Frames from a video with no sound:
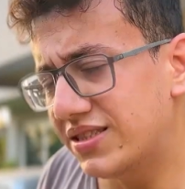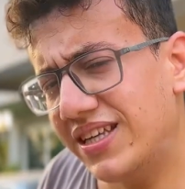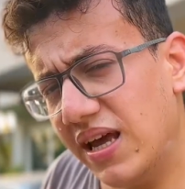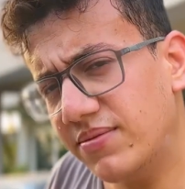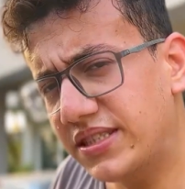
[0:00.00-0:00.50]

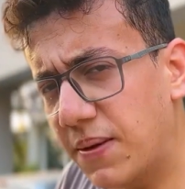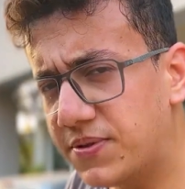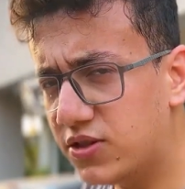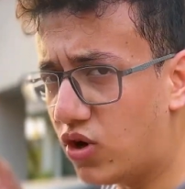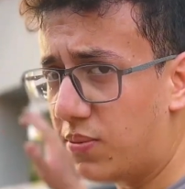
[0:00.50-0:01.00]
सेम स्टेप्स
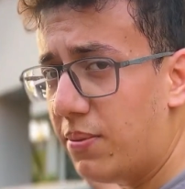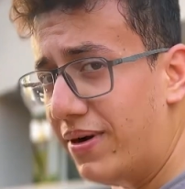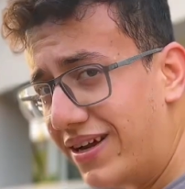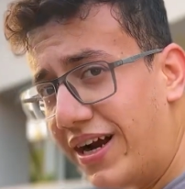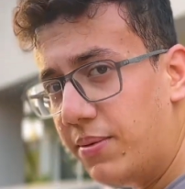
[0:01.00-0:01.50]
है जो हमने
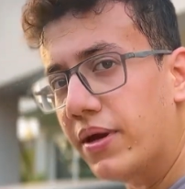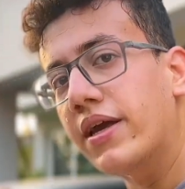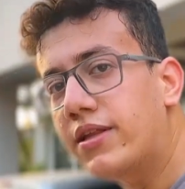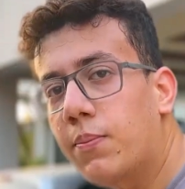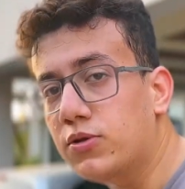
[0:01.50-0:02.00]
बड़ी गाड़ी में
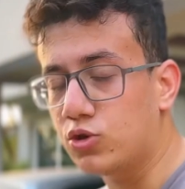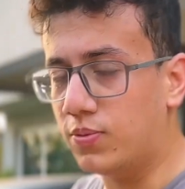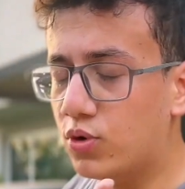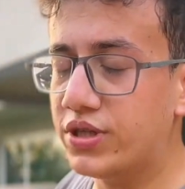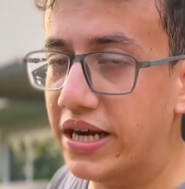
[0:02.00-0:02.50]
की थी बस
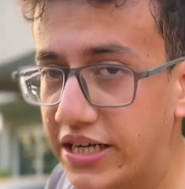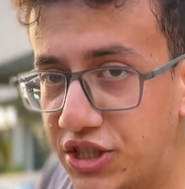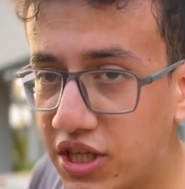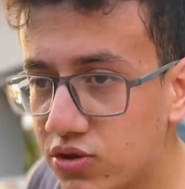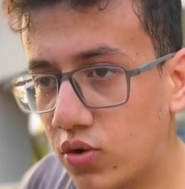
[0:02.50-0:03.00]
उसमें कुछ
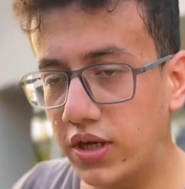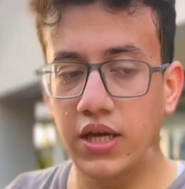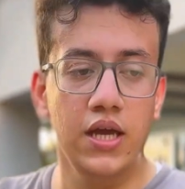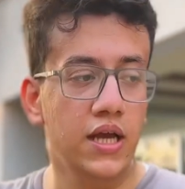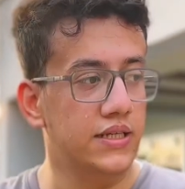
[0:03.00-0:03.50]
एडिशन होंगी
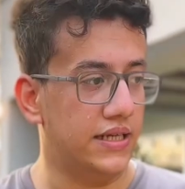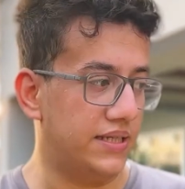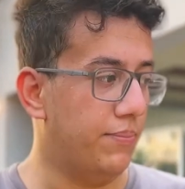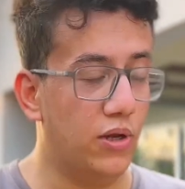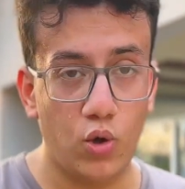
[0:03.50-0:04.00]

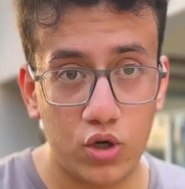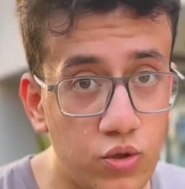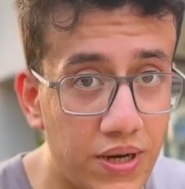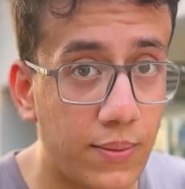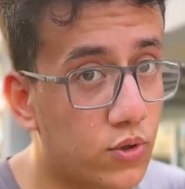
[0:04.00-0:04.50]
जैसे बिलोर जो
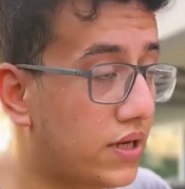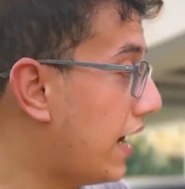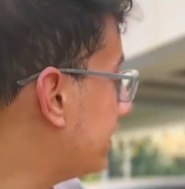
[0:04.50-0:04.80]
मैंने आपको दिखाया